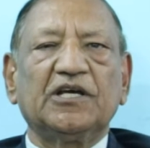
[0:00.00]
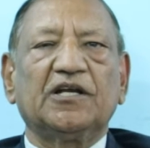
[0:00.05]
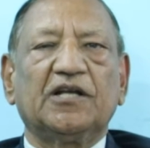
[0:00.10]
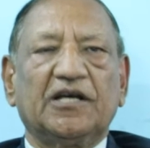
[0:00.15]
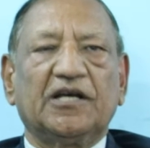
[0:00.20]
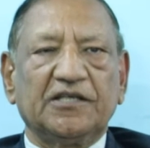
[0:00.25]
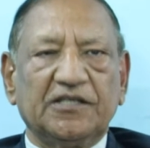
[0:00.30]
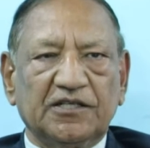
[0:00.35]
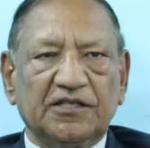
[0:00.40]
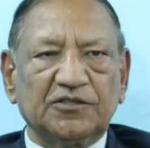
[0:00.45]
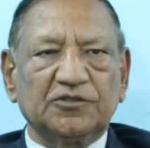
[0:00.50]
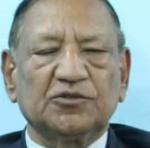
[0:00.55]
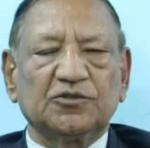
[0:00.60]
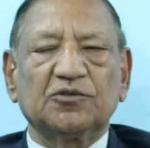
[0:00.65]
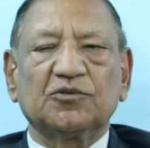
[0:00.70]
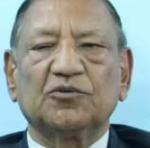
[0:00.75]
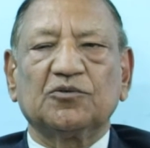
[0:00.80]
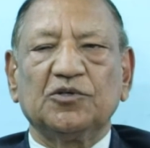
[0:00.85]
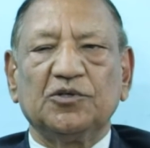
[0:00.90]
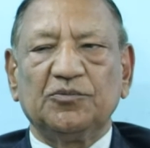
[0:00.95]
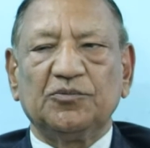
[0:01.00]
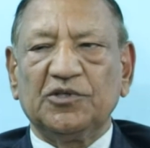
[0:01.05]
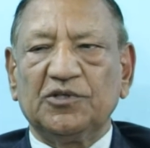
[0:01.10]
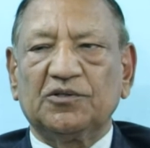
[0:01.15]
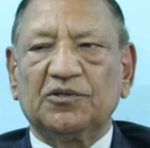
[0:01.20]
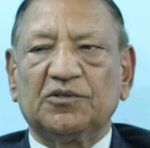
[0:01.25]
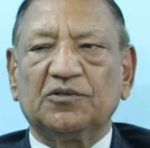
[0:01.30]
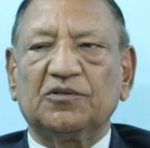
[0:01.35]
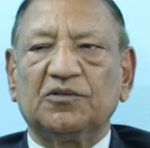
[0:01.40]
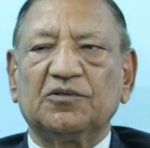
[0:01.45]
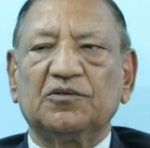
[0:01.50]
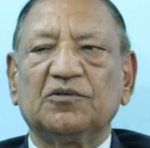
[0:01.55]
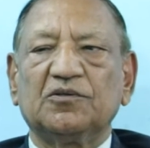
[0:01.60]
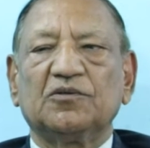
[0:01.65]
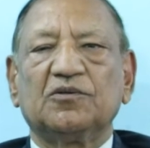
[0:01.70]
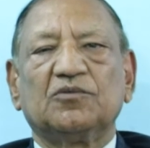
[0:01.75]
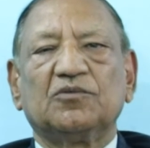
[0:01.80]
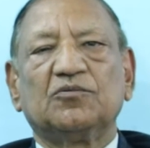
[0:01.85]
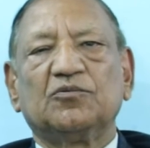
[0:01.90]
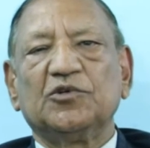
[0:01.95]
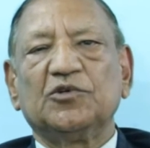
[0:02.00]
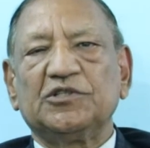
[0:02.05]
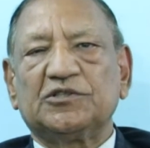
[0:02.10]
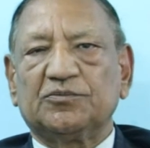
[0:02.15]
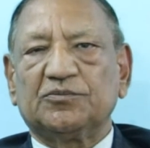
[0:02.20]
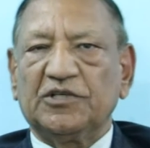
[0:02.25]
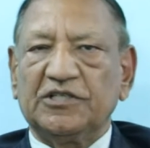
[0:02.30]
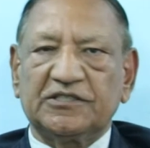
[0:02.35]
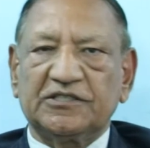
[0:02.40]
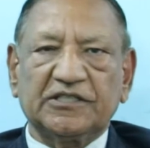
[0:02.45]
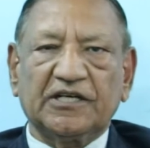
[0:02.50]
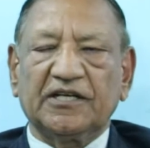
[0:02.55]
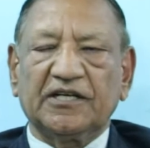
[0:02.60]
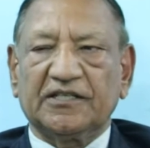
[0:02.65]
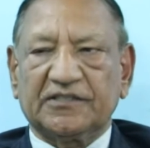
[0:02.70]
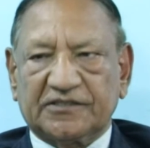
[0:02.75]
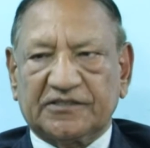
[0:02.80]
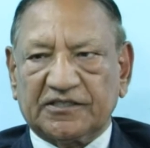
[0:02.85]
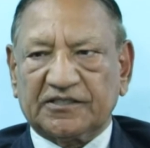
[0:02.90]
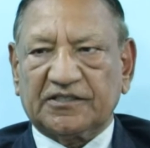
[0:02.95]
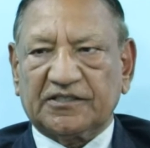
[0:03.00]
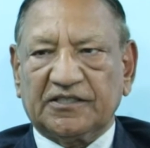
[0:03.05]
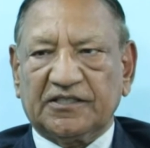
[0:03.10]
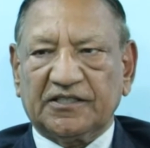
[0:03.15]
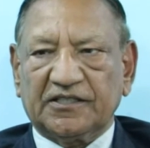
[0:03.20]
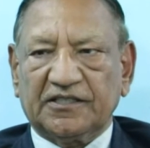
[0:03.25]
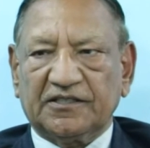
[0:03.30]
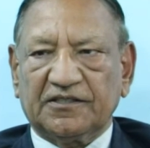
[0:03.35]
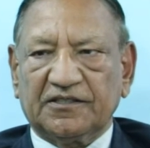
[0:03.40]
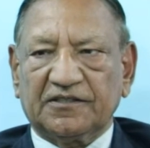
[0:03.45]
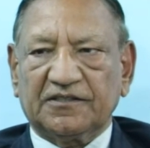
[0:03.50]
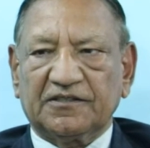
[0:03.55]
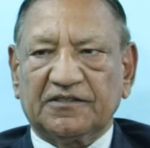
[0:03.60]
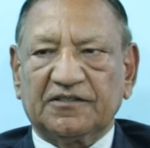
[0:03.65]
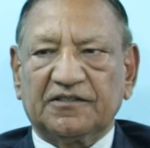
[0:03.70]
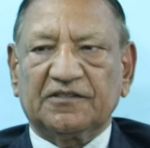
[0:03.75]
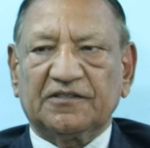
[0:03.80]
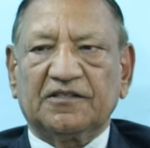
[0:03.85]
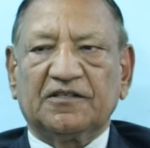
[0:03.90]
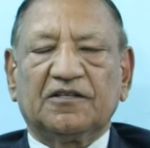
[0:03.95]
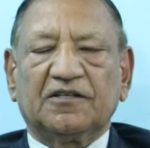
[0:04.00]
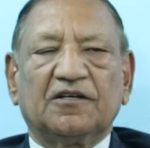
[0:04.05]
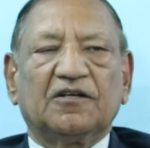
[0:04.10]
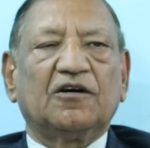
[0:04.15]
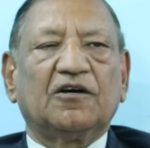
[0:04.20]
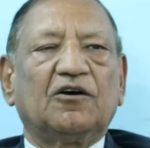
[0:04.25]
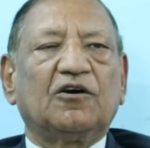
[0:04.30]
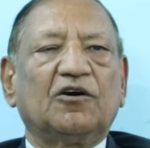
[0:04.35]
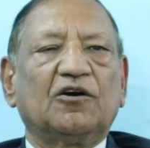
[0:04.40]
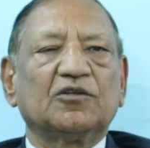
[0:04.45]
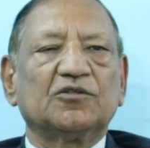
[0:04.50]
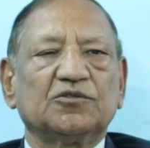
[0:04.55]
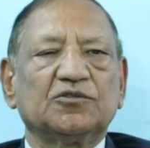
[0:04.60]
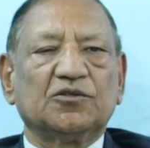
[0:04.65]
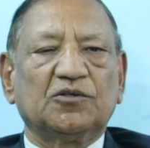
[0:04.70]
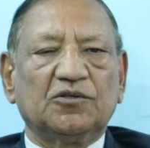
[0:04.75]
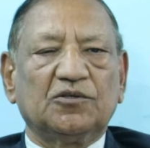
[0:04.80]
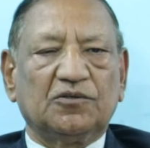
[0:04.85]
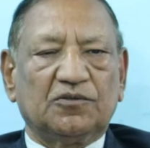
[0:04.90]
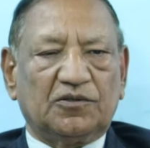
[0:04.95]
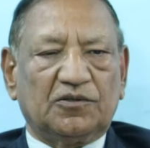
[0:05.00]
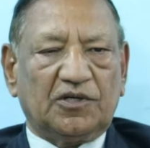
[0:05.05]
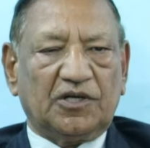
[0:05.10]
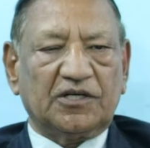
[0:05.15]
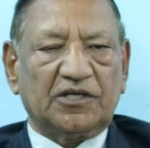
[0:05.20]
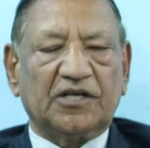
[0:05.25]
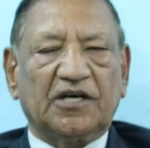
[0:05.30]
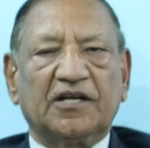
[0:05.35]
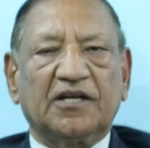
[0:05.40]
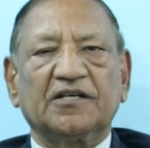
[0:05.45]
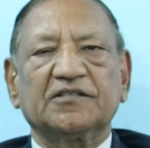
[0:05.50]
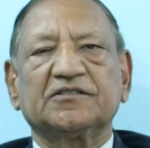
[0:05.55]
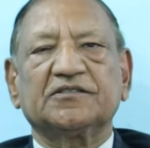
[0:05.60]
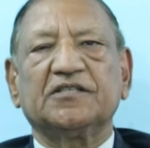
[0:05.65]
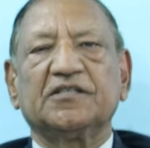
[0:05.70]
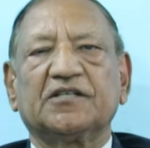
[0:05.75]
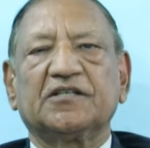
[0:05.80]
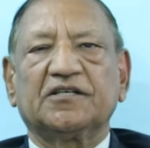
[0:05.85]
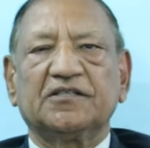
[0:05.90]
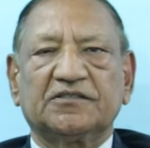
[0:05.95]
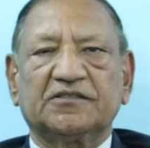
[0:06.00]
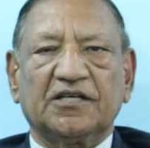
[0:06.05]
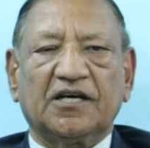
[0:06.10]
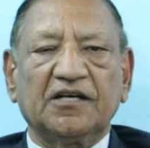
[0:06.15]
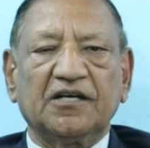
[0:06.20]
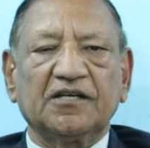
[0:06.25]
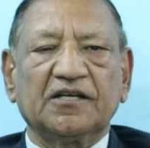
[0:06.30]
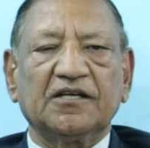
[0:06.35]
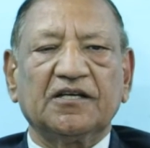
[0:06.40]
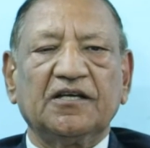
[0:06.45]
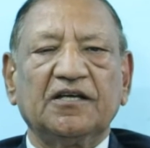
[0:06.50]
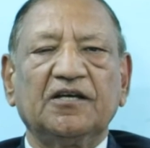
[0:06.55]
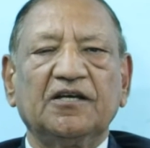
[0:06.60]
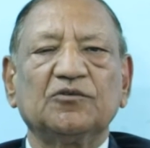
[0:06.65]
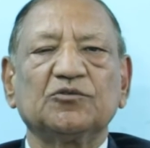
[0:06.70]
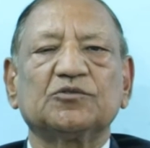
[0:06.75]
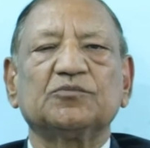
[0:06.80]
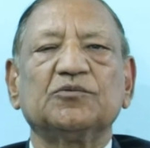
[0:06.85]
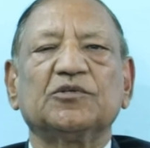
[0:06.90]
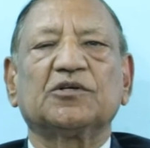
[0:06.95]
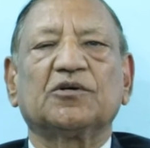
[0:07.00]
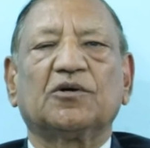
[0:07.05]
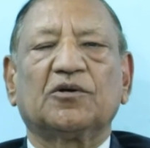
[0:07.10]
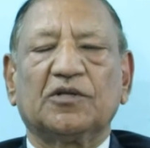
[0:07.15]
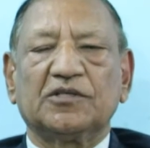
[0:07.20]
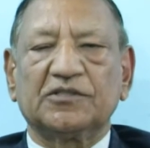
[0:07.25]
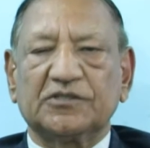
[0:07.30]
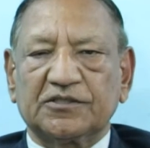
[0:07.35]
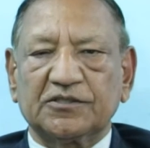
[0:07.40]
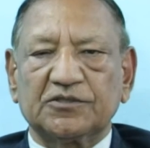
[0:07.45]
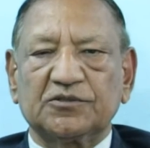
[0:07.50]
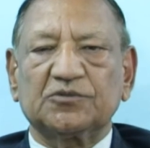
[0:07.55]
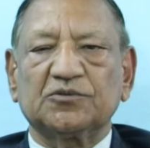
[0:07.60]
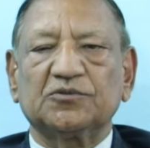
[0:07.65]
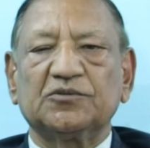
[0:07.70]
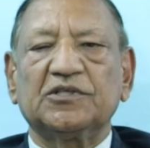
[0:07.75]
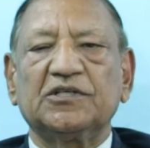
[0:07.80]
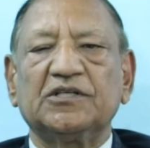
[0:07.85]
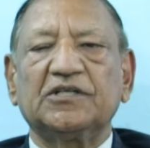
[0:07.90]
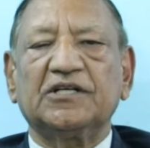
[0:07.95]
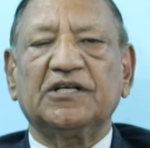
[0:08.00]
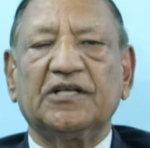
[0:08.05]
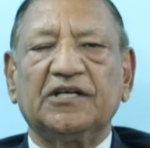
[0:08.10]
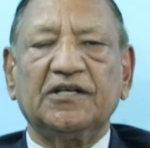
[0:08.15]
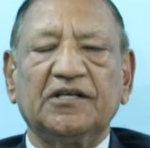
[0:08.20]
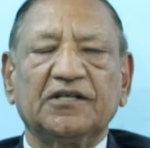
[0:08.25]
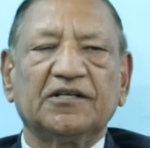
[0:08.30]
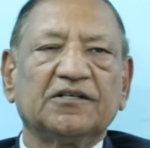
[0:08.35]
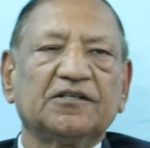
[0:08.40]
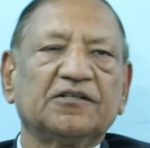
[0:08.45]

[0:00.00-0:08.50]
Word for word: या लाइयर्स हों कोई भी हों वो इसमें हिस्सा ले सकते हैं और जो 18 से 21 साल के हैं उसमें कॉलेज के स्टूडेंट हैं